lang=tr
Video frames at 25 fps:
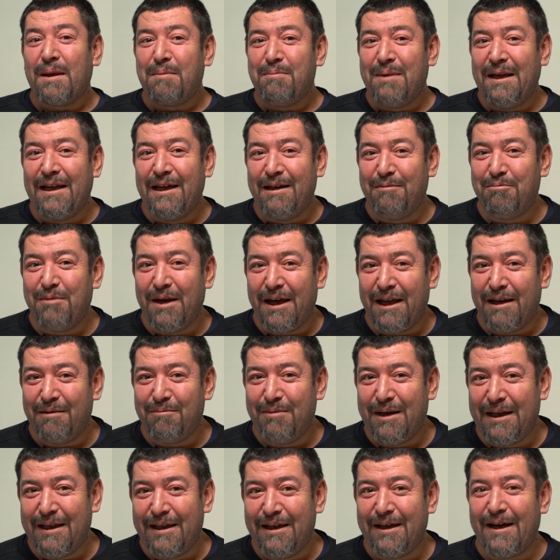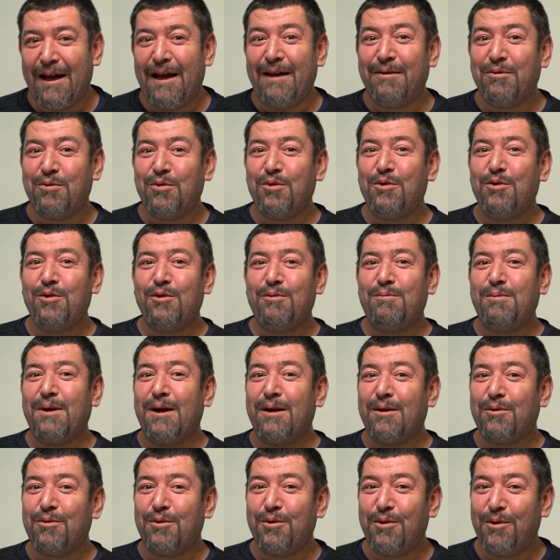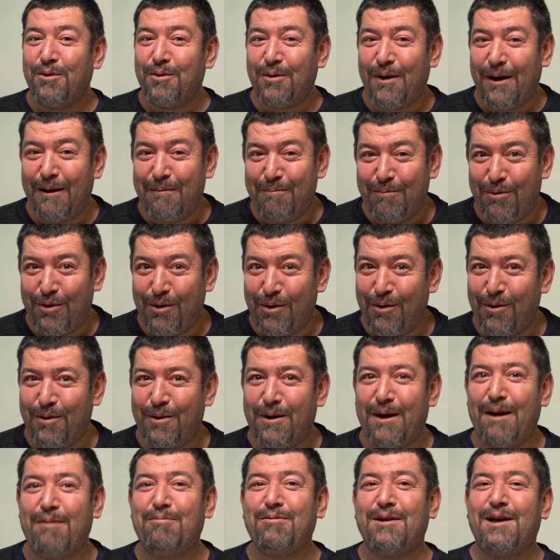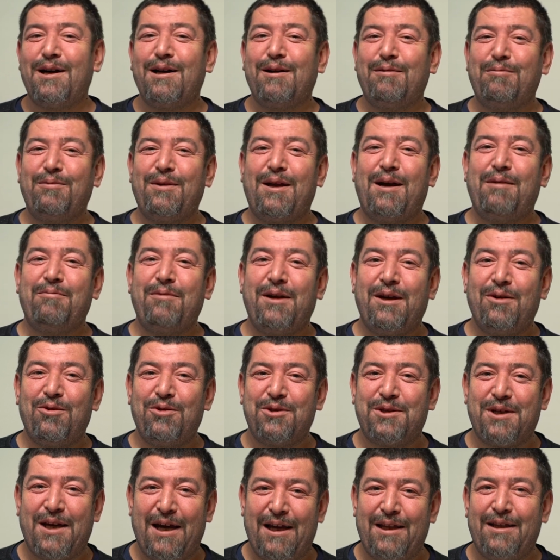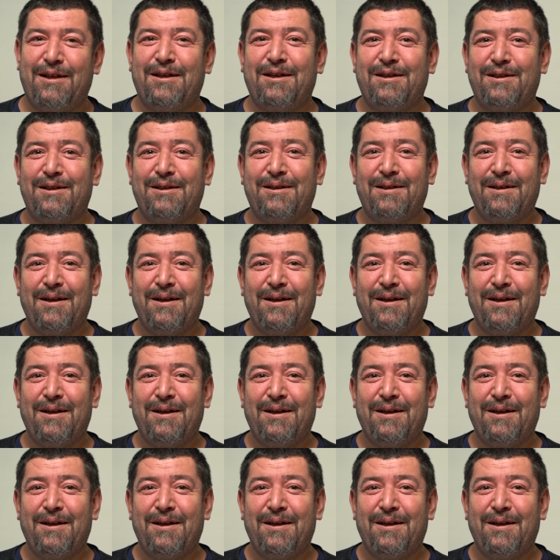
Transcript: Bilinmeyeni bildiren, duyulmayanı duyduran program Garipname'ye hoş geldiniz.